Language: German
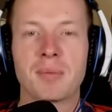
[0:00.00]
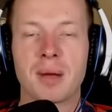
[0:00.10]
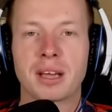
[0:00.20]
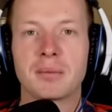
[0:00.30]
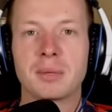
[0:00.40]

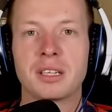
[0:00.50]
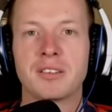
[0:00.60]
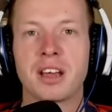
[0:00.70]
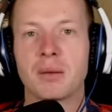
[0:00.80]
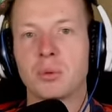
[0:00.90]
Macht ein
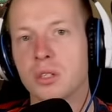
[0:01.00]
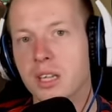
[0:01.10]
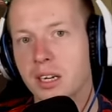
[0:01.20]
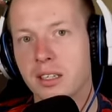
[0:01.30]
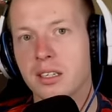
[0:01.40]
bisschen Werbung,
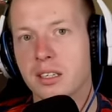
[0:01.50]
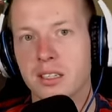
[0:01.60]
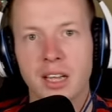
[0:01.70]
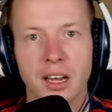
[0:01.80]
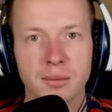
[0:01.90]
sagt denen,
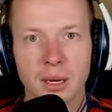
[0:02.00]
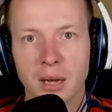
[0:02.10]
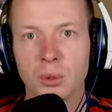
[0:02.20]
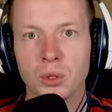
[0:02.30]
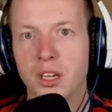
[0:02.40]
dass die gerade
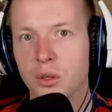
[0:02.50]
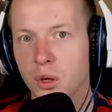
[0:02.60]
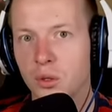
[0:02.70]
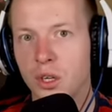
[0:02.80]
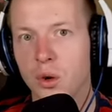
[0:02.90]
mal abonnieren
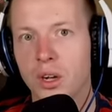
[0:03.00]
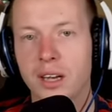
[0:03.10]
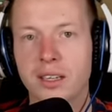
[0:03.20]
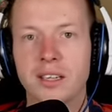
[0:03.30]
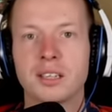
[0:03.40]
und auch die
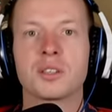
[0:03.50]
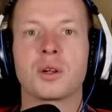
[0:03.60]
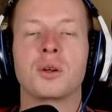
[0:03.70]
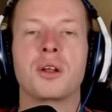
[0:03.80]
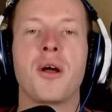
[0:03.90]
Glocke anklicken
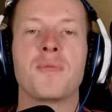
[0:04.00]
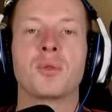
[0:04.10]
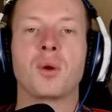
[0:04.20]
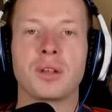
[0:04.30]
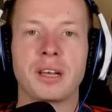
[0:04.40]
sollen
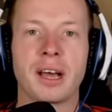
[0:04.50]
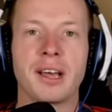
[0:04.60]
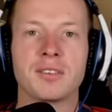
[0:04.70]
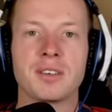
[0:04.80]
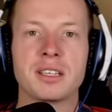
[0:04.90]
und dann
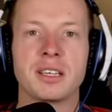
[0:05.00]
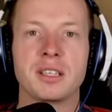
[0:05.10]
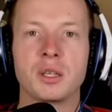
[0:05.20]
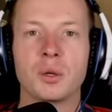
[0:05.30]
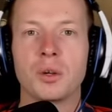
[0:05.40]
erreichen wir
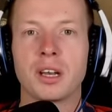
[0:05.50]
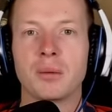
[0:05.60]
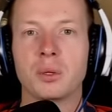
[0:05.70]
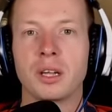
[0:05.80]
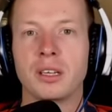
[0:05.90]
sicherlich die 100
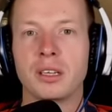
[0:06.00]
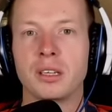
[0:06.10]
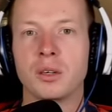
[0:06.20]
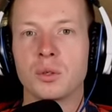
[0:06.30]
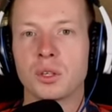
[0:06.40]
Abonnenten
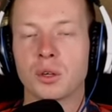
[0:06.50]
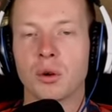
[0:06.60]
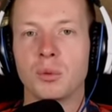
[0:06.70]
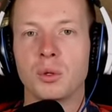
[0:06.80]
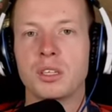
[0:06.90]
hier, unsere
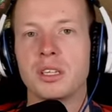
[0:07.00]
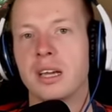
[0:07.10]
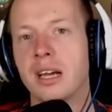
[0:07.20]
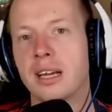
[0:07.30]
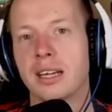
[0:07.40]

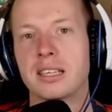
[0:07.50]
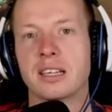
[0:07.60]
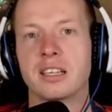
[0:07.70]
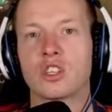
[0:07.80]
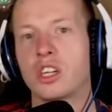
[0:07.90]
Community,
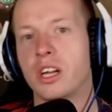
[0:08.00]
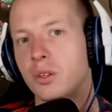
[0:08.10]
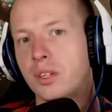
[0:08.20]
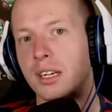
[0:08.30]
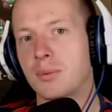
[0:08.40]
ganz, ganz schnell
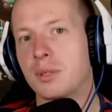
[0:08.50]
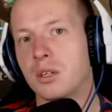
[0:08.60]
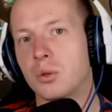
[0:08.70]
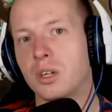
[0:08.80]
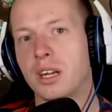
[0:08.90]
und dann gibt es
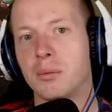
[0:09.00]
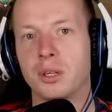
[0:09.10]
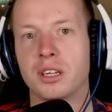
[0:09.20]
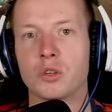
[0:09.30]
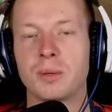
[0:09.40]
das 100
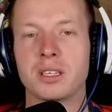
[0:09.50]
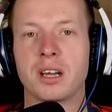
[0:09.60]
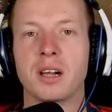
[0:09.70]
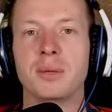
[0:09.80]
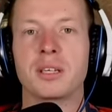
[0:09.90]
Abonnenten-Spezial